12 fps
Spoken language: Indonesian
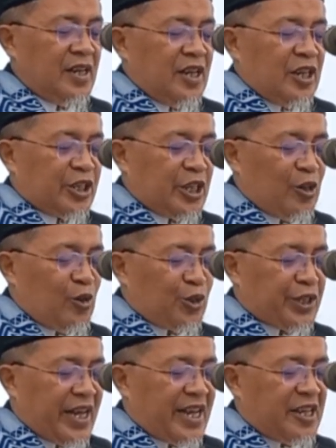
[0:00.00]

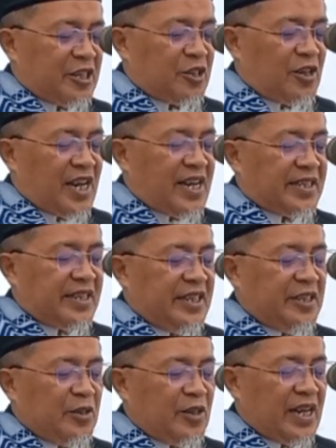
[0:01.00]
Seusai sholat
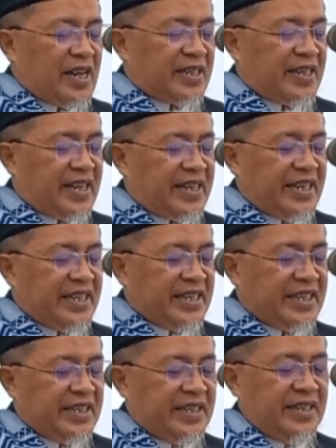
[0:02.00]
Idul Adha
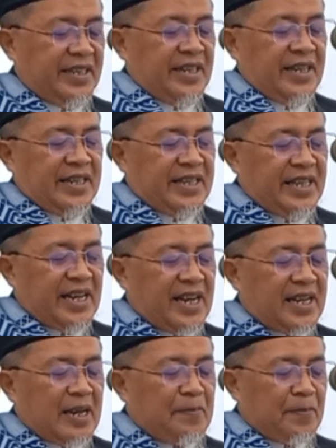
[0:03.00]
ini,
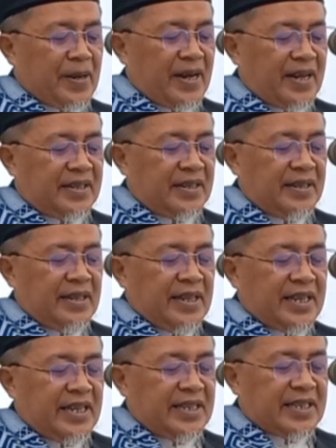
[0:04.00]
diharapkan
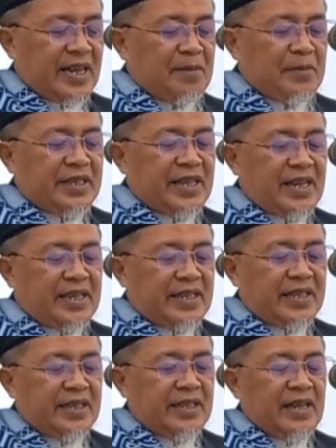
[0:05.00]
kita
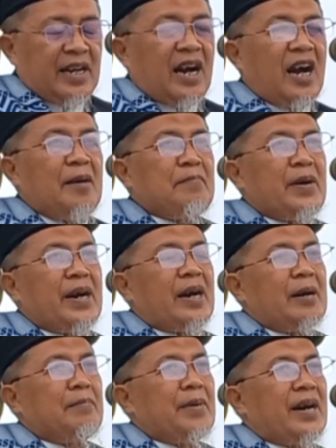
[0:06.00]
menjadi
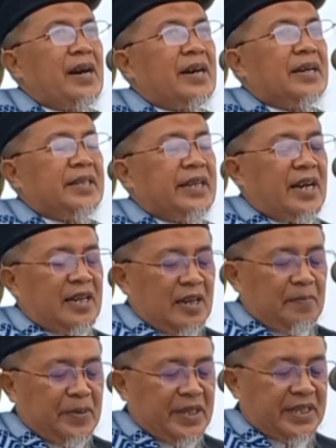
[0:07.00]
hamba-hamba yang
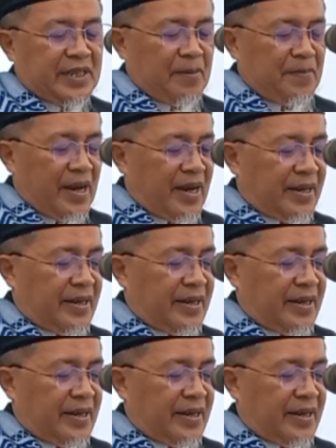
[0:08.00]
lebih sabar.